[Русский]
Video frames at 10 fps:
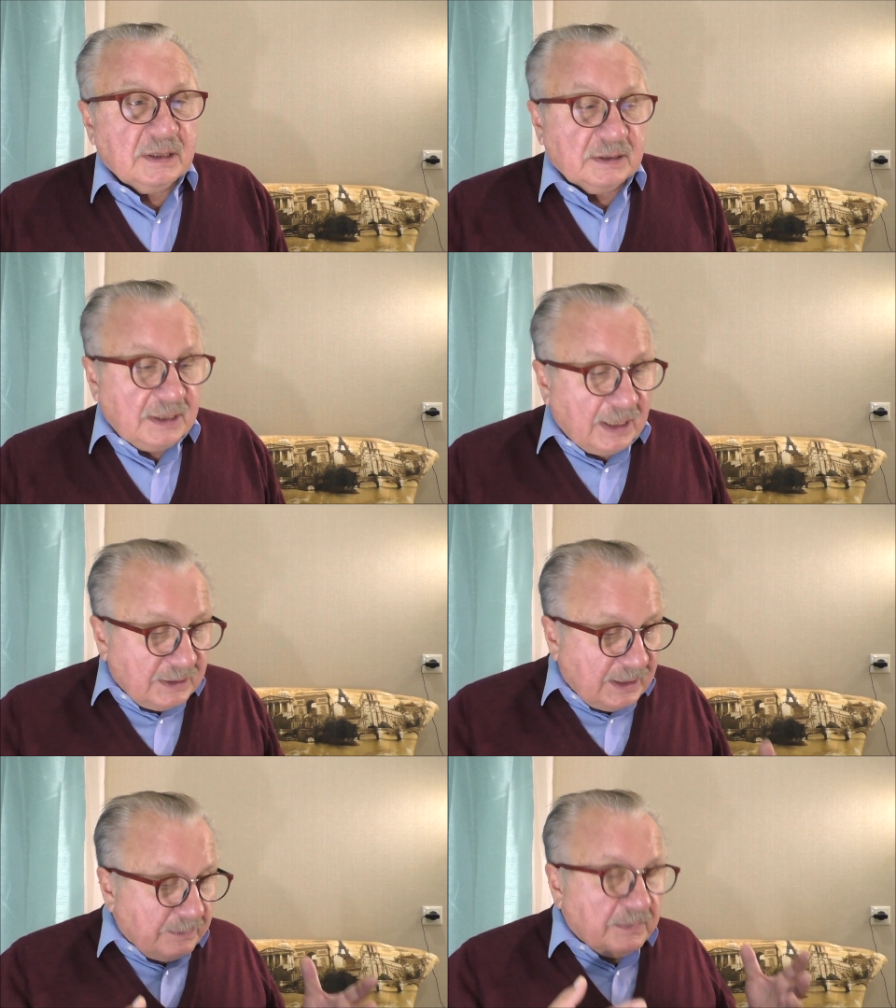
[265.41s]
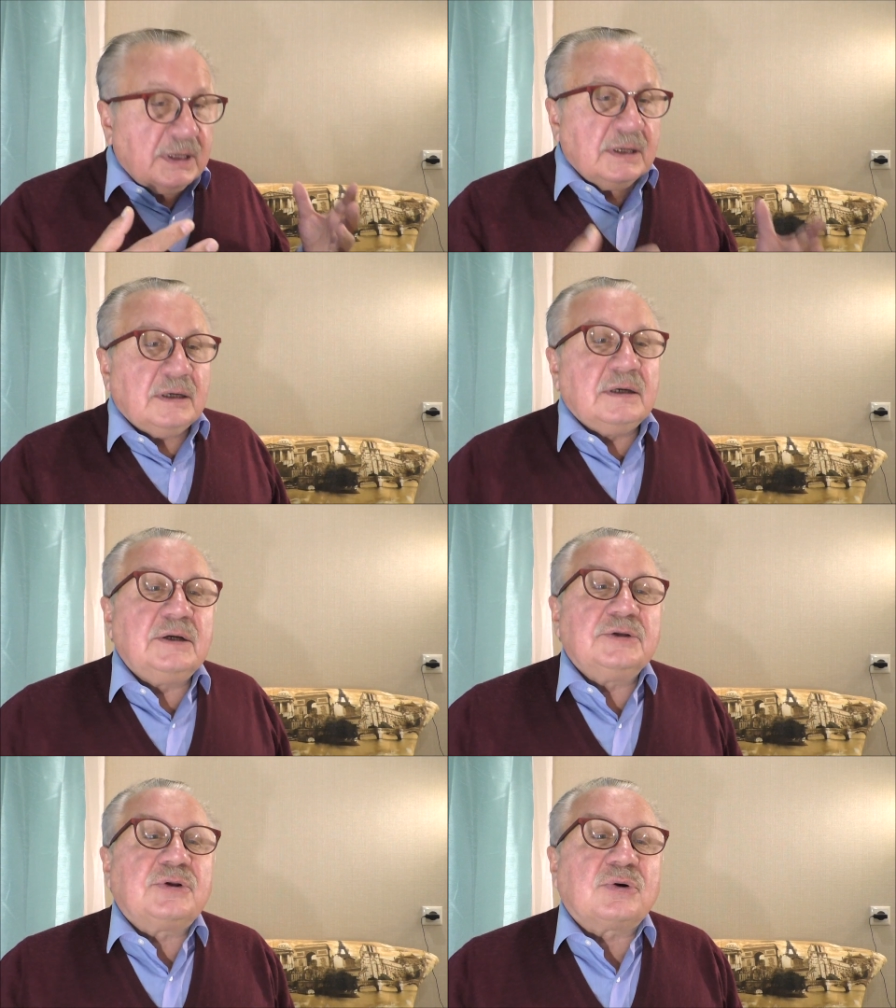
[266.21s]
Да, нам
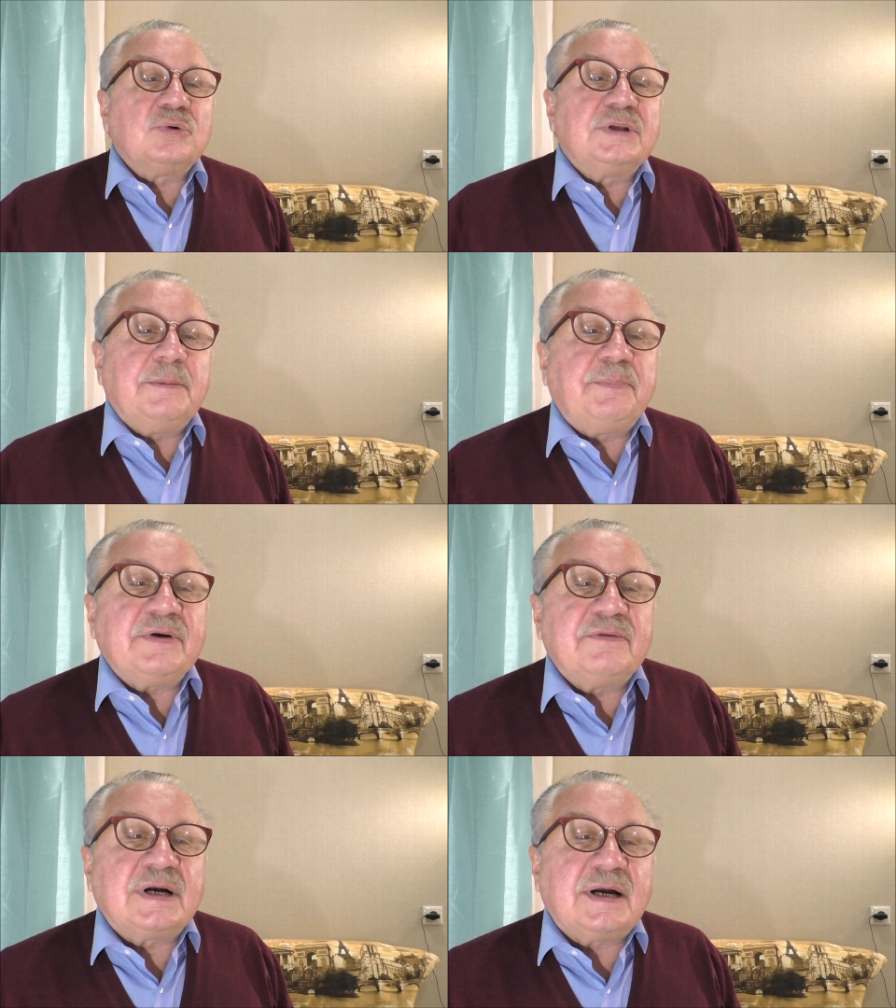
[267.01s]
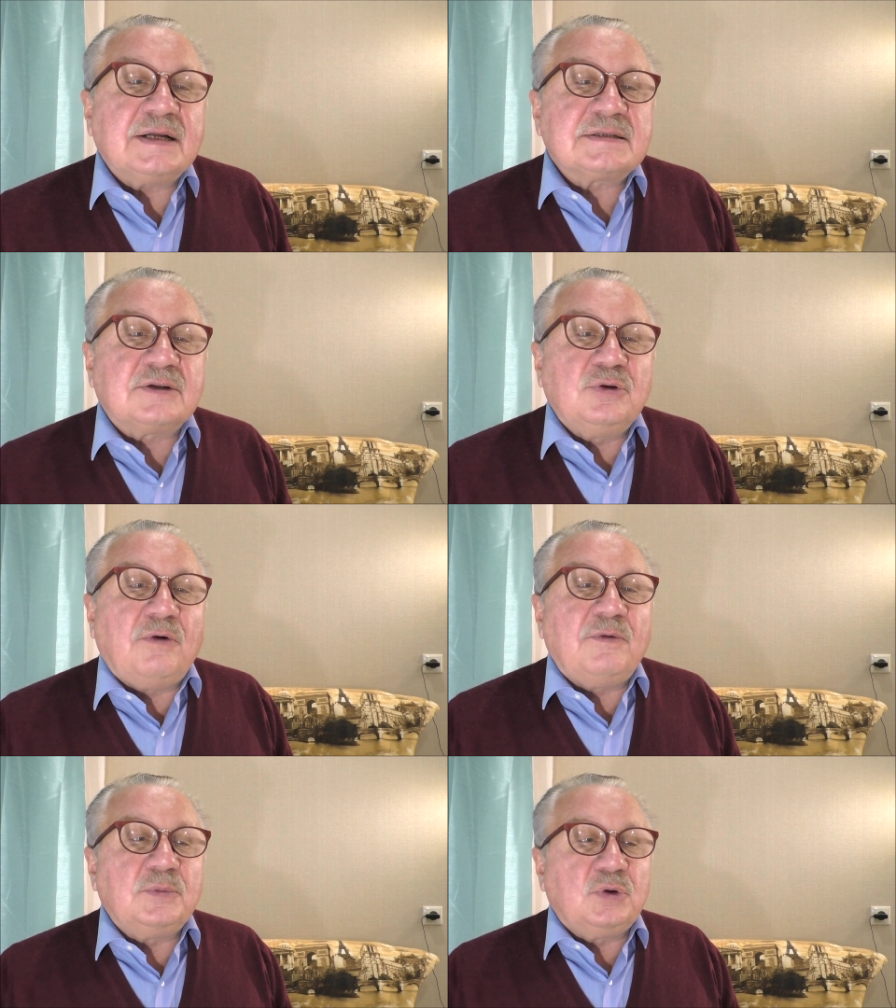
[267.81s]
э, трудно привыкать к
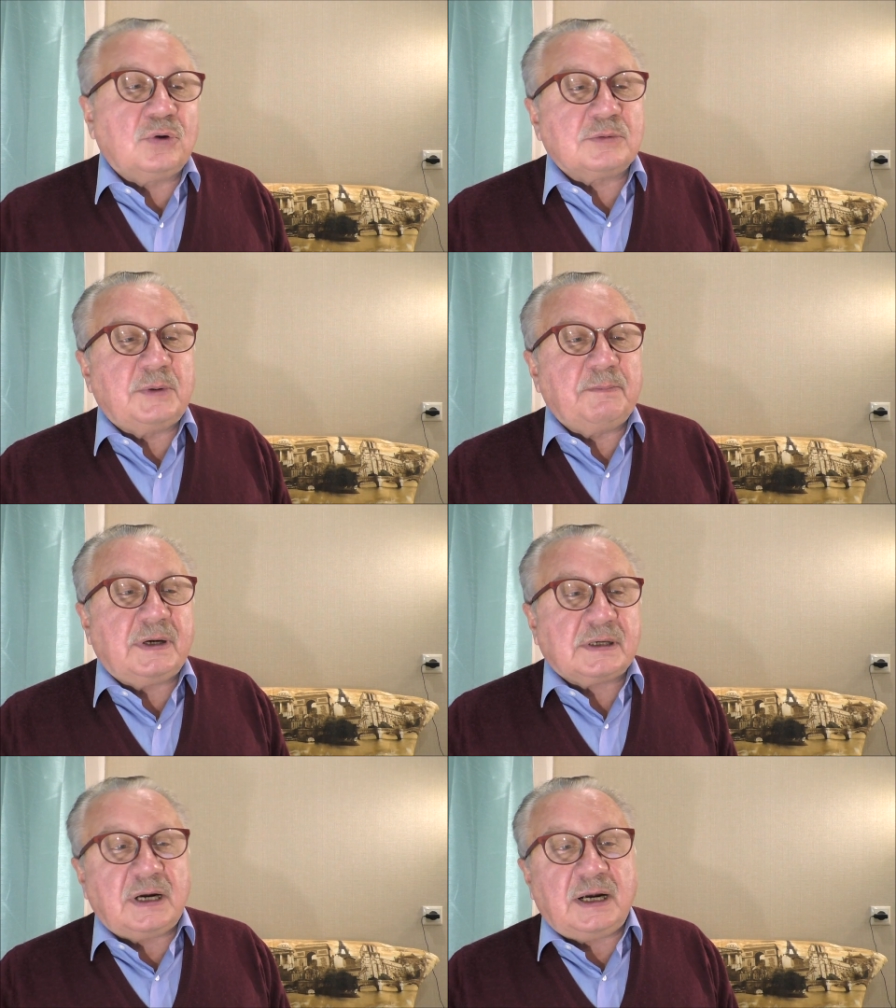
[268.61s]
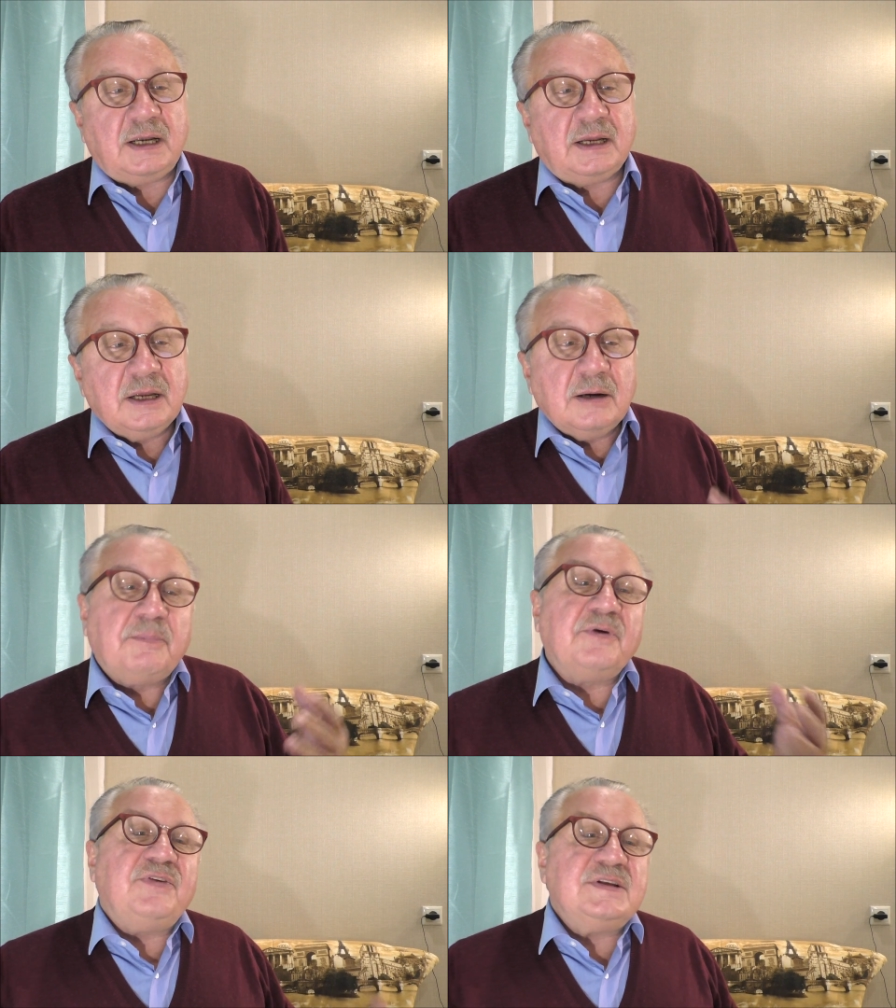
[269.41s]
новым нормам морали,
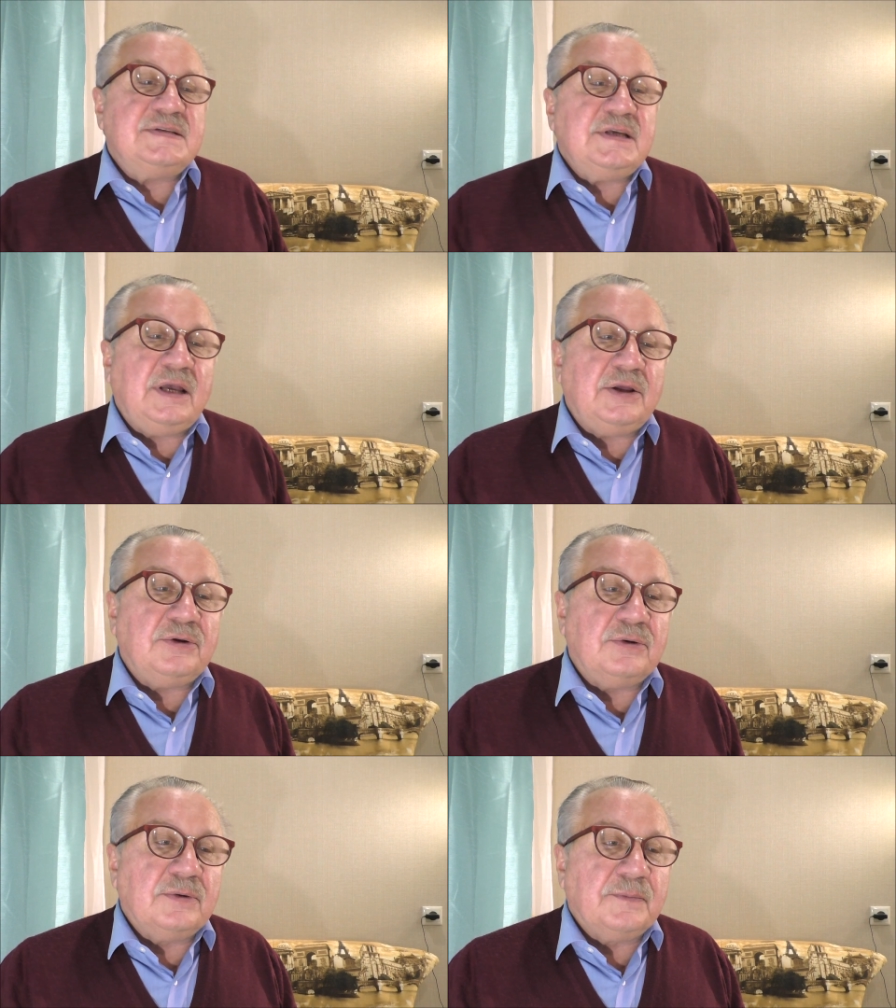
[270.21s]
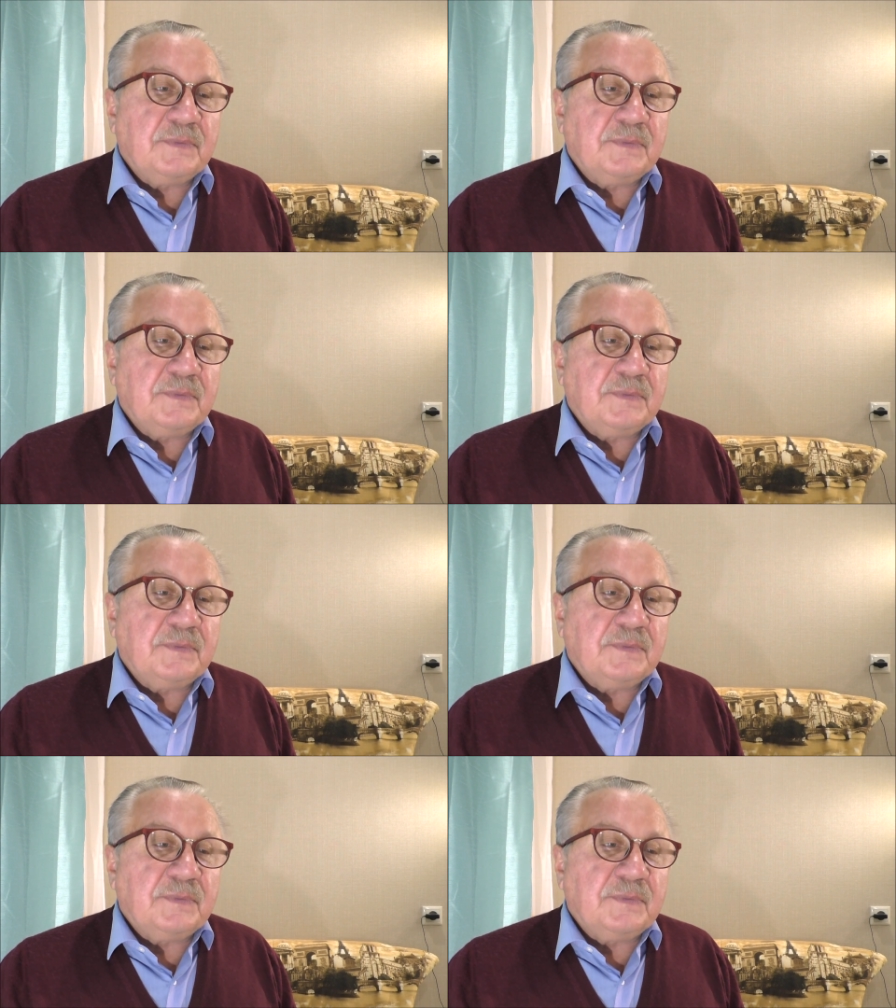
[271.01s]
поведению.